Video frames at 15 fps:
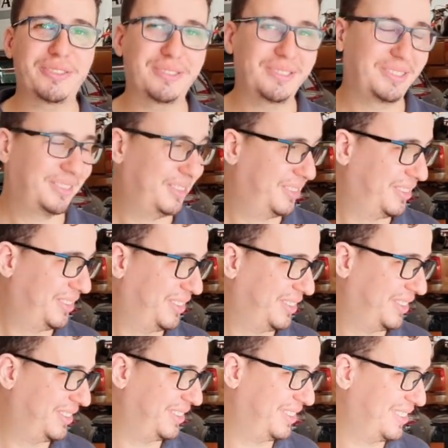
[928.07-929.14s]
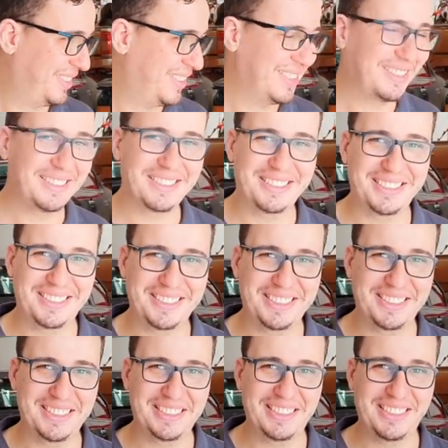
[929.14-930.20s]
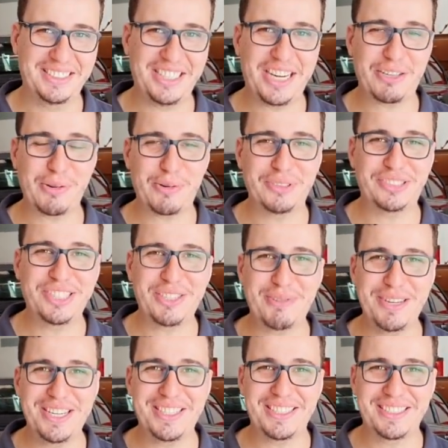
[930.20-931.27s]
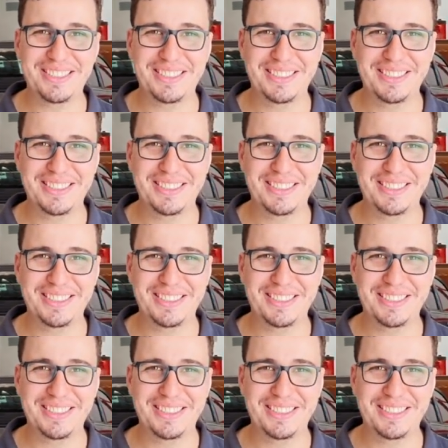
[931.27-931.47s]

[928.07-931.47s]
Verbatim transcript: Vai dar uma sambada aí? Será que eu consigo ainda?